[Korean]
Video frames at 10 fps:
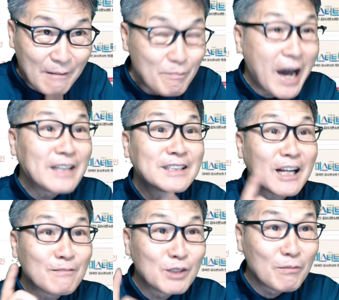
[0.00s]
많은
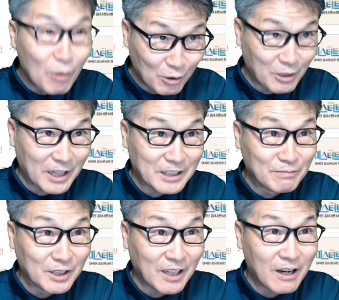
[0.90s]
사람들이 볼 것
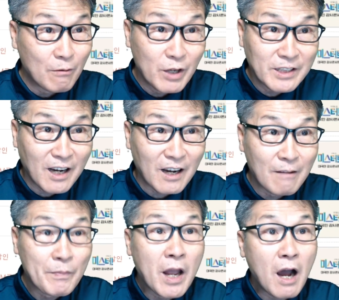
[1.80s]
같습니다. 왜냐?
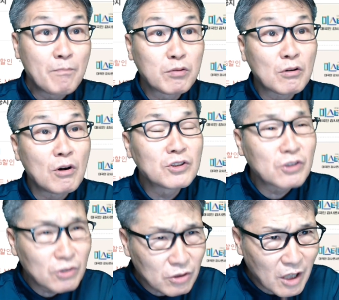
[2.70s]
앞으로
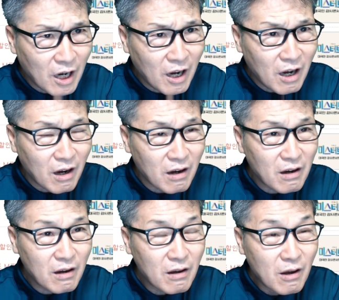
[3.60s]
콘서트가
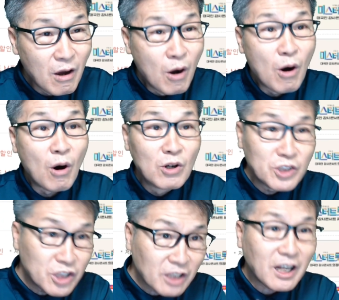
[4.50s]

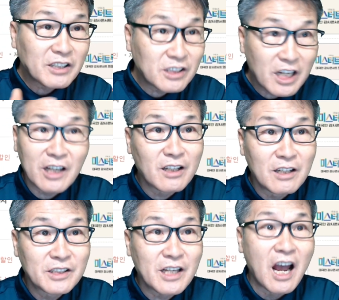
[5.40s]
언제 다시
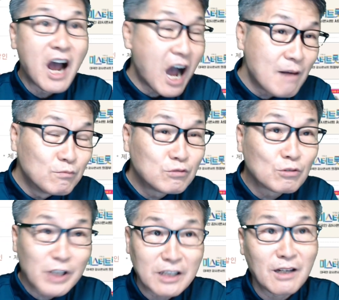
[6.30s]
재개될지 아무도
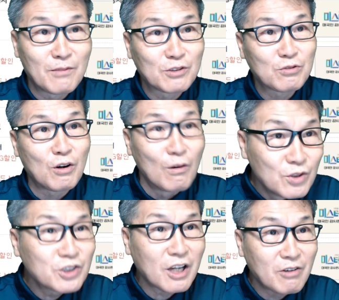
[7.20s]
장담할 수가
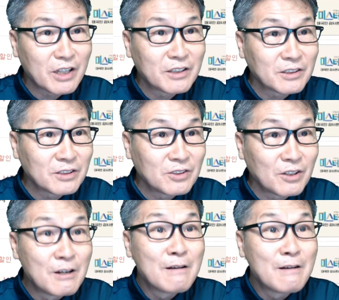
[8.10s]
없는 상황이거든요.